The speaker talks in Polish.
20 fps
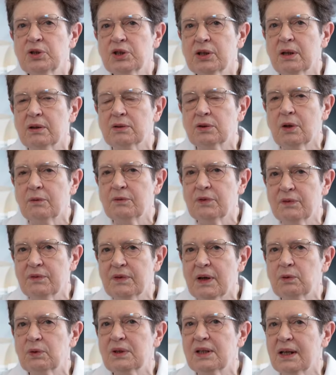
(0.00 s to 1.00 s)

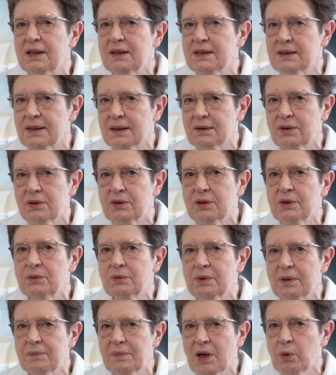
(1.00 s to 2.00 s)
przygotowywał dializatory,
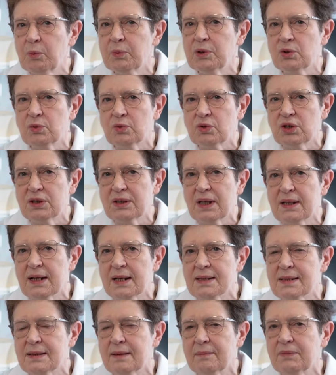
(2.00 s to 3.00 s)
które miały być użyte
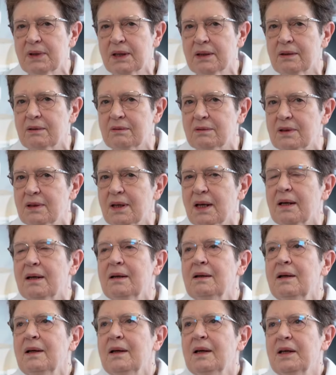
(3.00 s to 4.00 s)
następnego
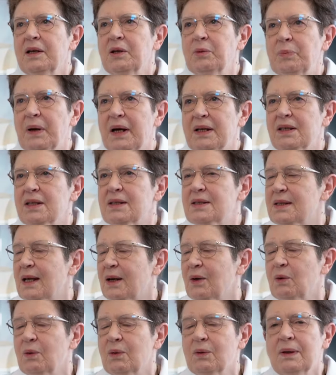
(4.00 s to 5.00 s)
dnia i panie
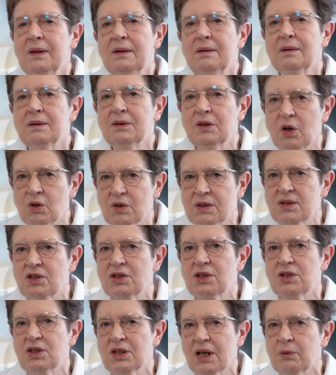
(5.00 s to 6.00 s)
całą całą noc
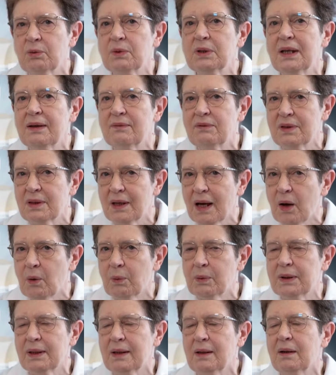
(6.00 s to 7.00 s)
siedziały,
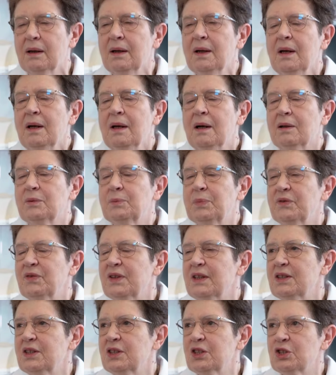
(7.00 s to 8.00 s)
nawijały na
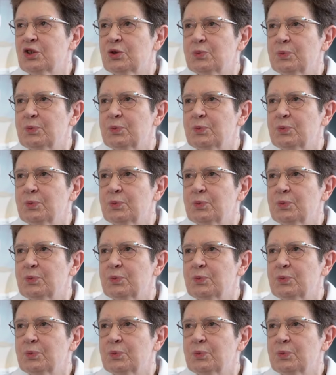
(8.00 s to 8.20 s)
odpowiednie